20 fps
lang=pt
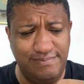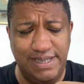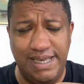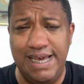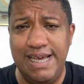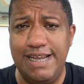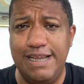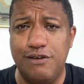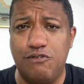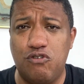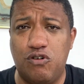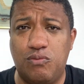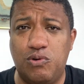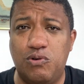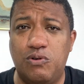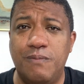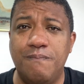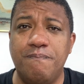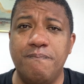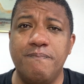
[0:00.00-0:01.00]
Ele,
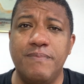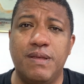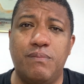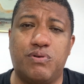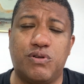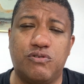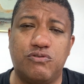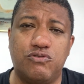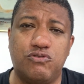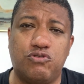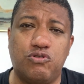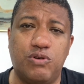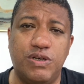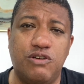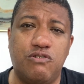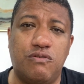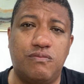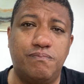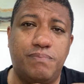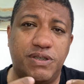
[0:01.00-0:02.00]
como produtor
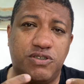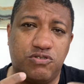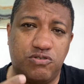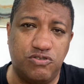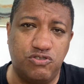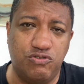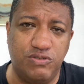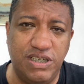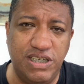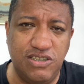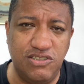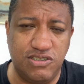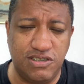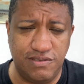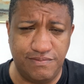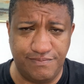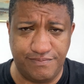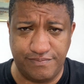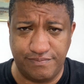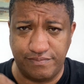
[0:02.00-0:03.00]
e como pessoa
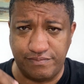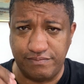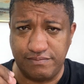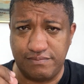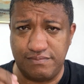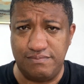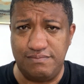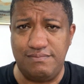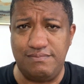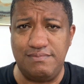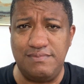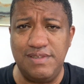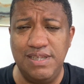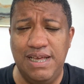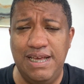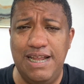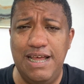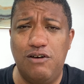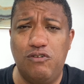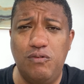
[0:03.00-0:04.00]
jurídica,
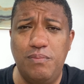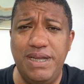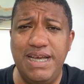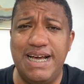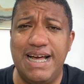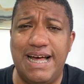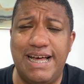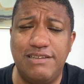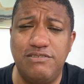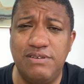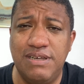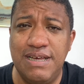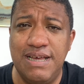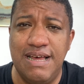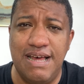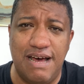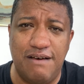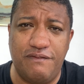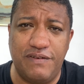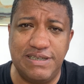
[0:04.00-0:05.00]
ele é obrigado
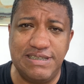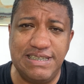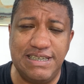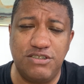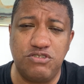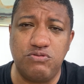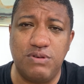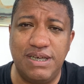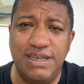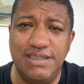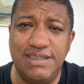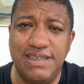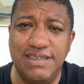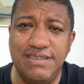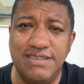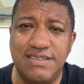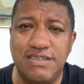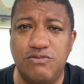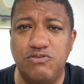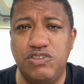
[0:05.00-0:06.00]
a fazer a sua
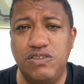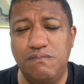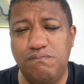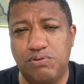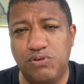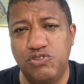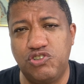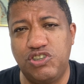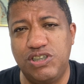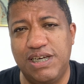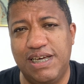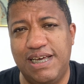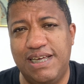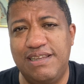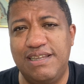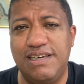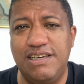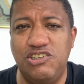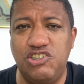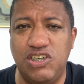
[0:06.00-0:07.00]
retenção de imposto de
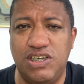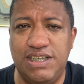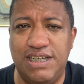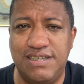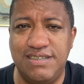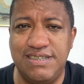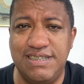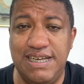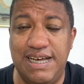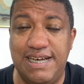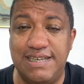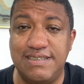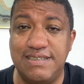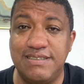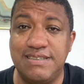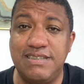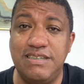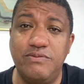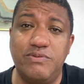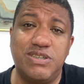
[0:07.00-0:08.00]
renda e de
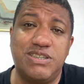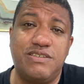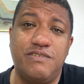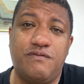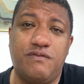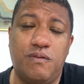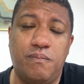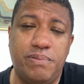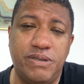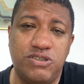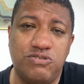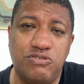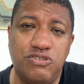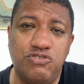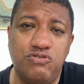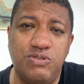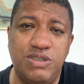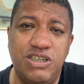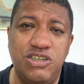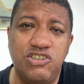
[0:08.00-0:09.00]
INSS. Se você for pessoa
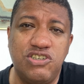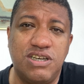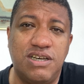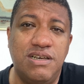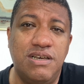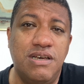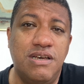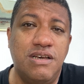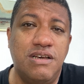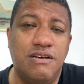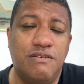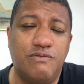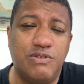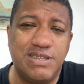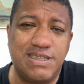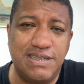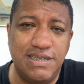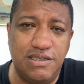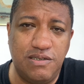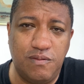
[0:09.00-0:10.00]
jurídica,
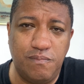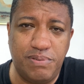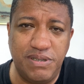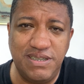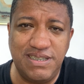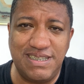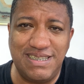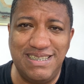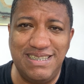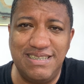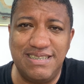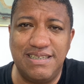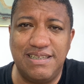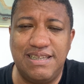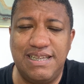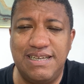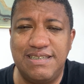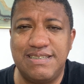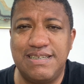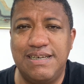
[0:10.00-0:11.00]
você não precisa
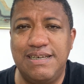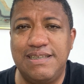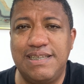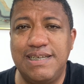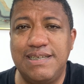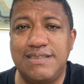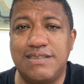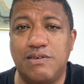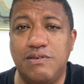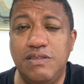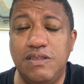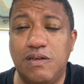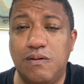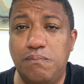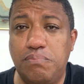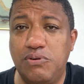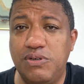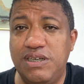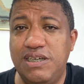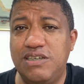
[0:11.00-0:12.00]
ter essa retenção. Então,
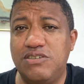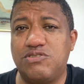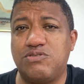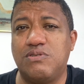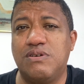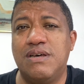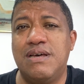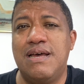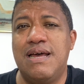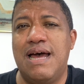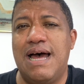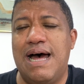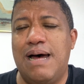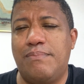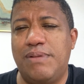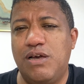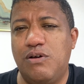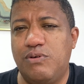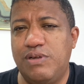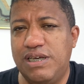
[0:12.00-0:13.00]
por isso, a
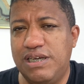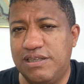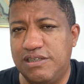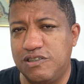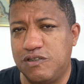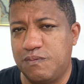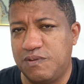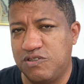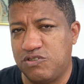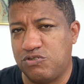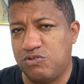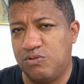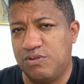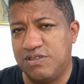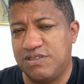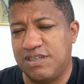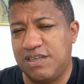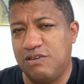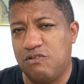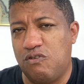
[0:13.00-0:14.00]
maioria das
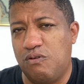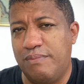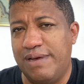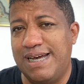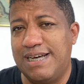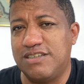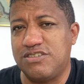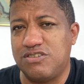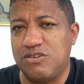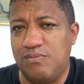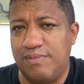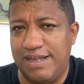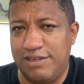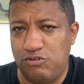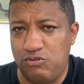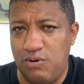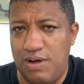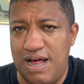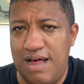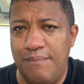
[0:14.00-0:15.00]
pessoas que começam a
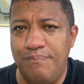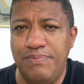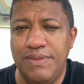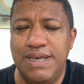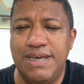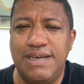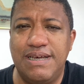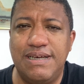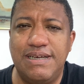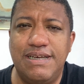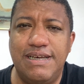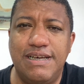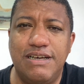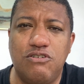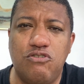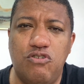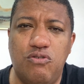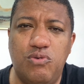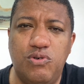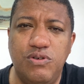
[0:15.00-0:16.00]
atuar é,
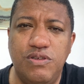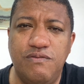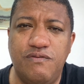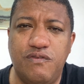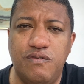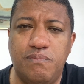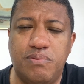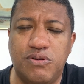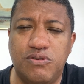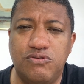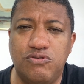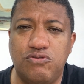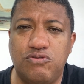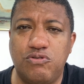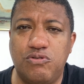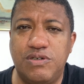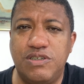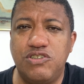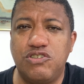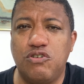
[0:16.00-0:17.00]
como
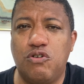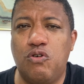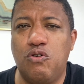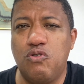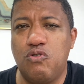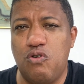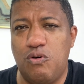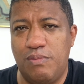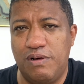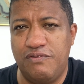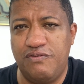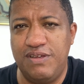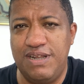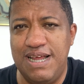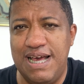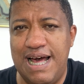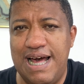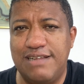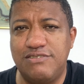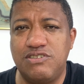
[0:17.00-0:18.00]
infoprodutores ou como
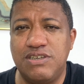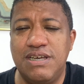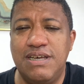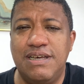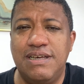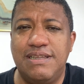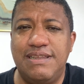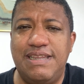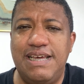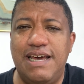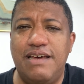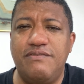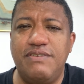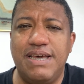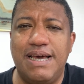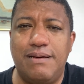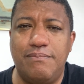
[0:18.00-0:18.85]
afiliados devem